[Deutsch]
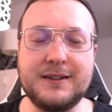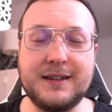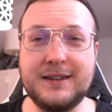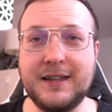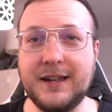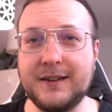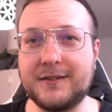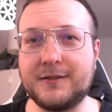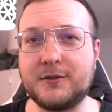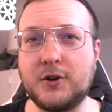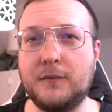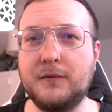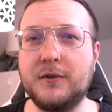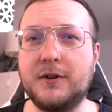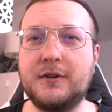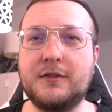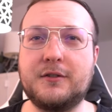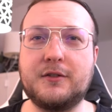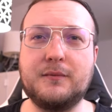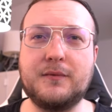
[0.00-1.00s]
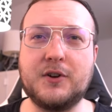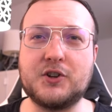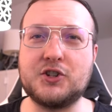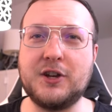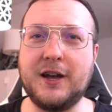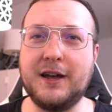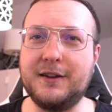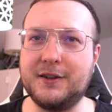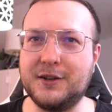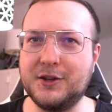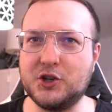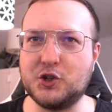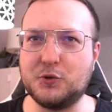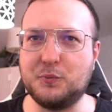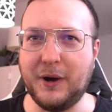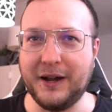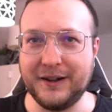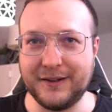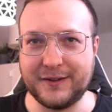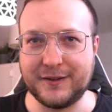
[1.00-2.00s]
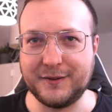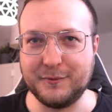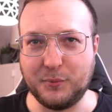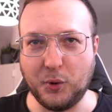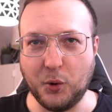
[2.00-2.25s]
Denn jetzt kommen wir zum wahrscheinlich spannendsten